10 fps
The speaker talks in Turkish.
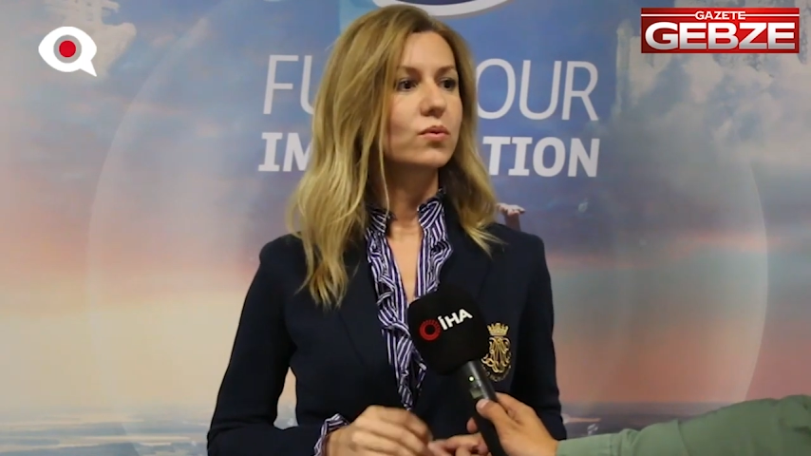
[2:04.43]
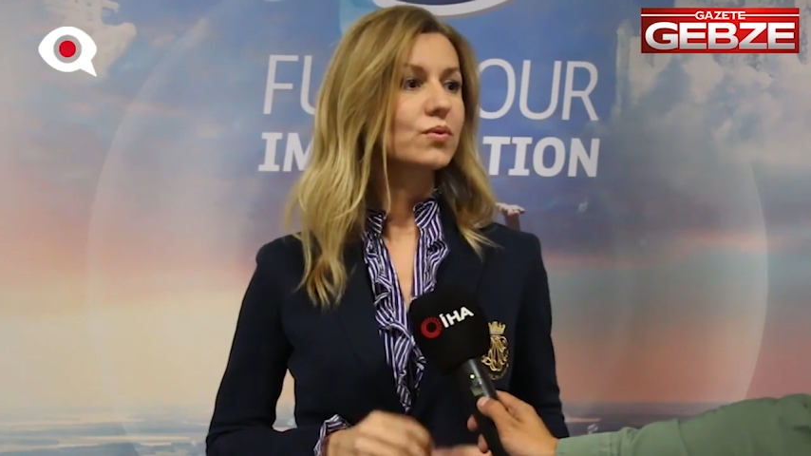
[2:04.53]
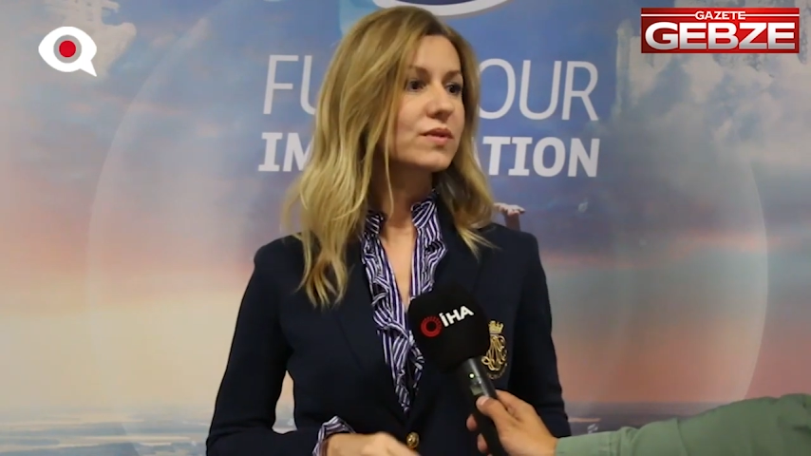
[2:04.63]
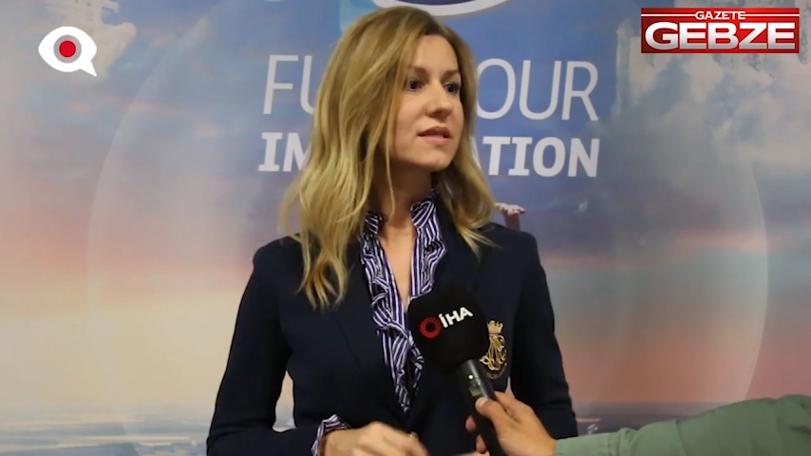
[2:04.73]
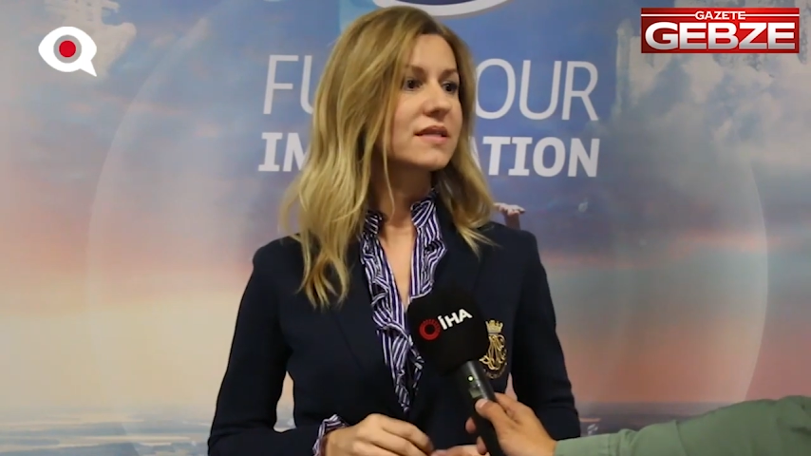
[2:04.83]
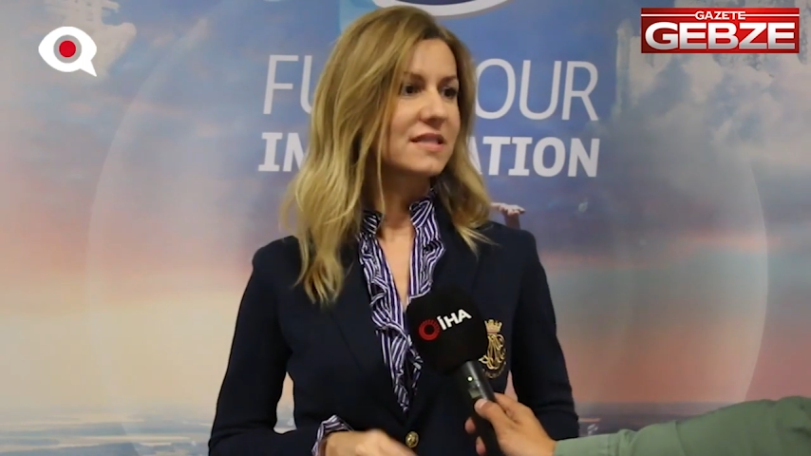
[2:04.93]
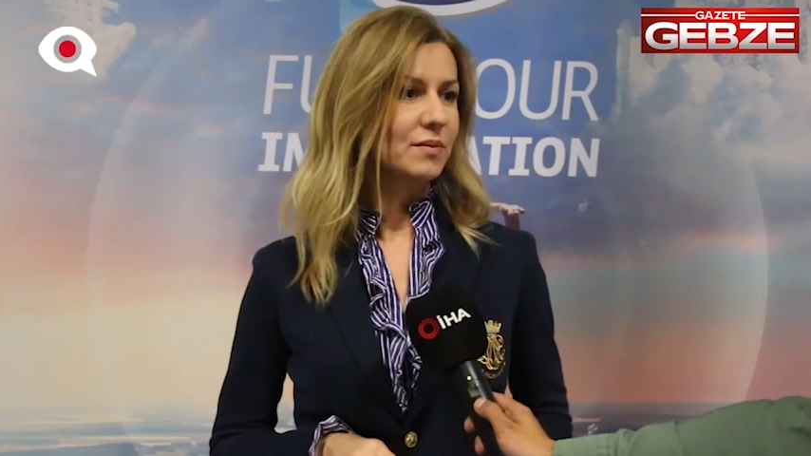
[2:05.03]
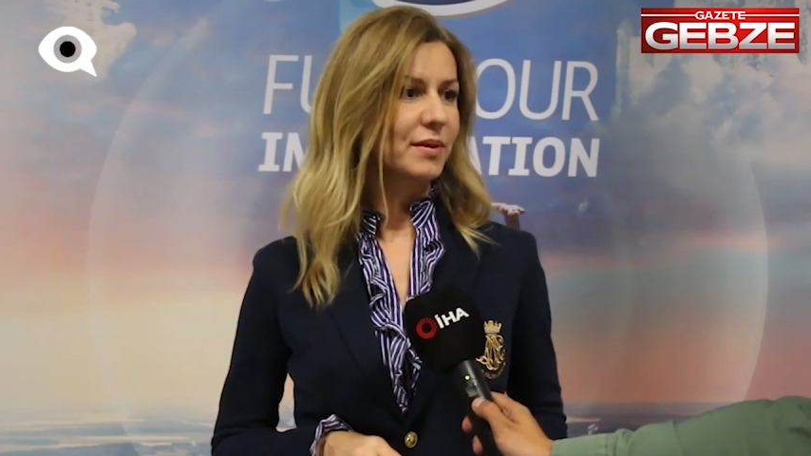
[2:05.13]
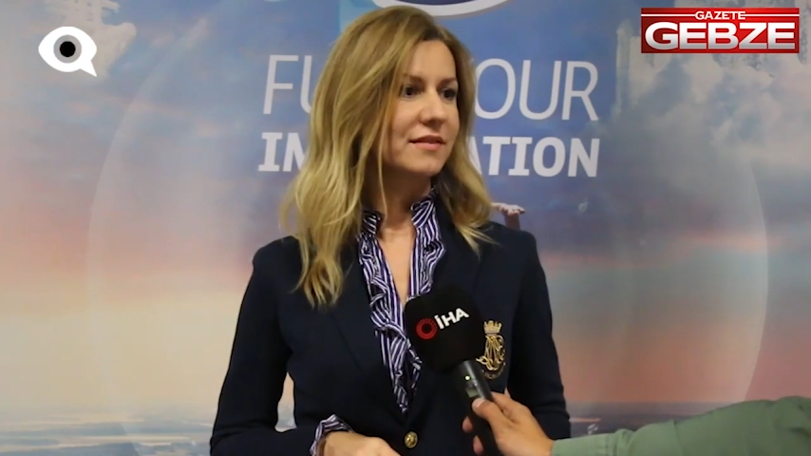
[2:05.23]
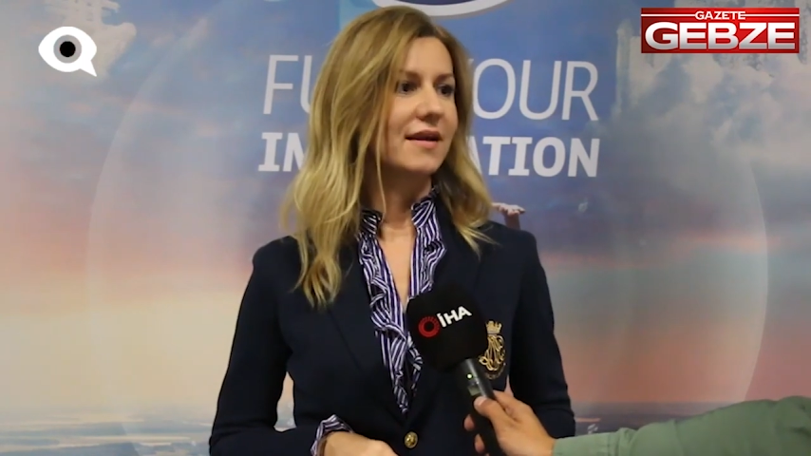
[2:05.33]

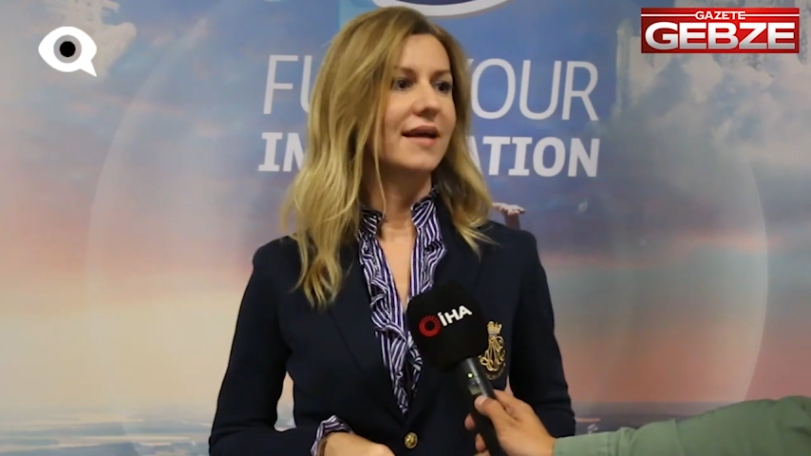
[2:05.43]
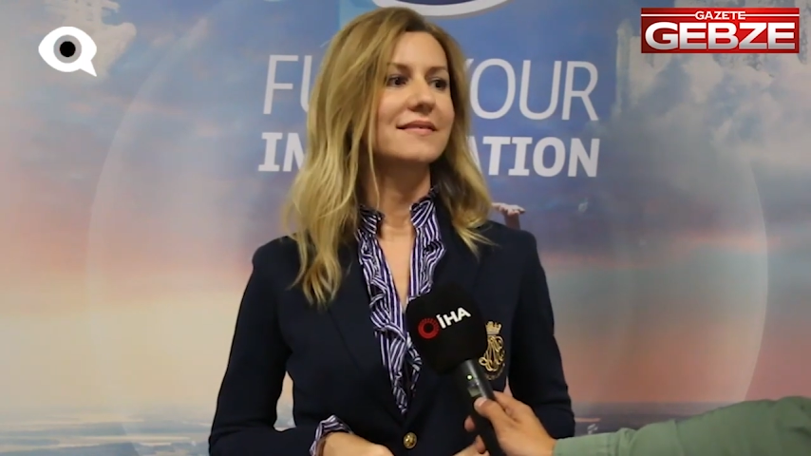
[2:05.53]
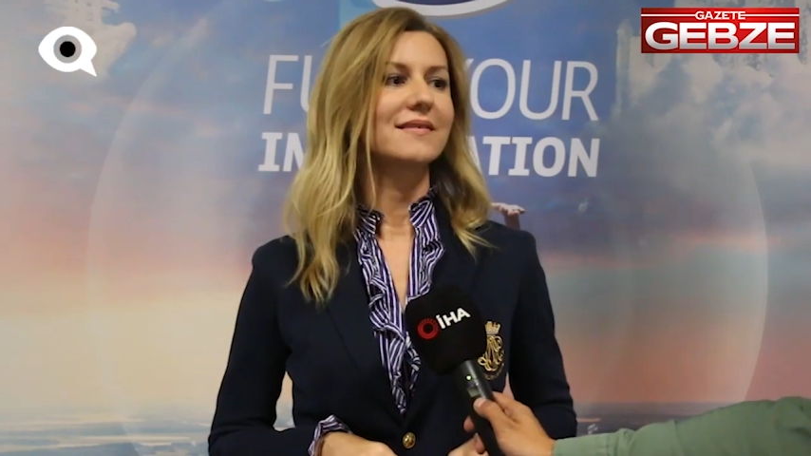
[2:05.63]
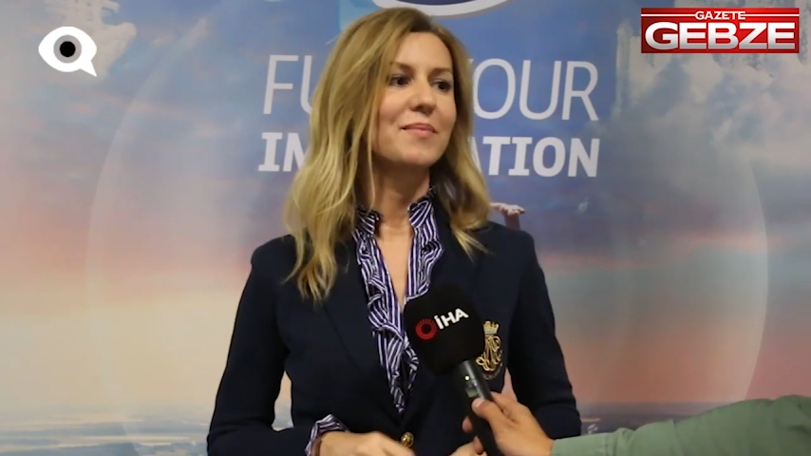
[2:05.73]
uluslararası patent,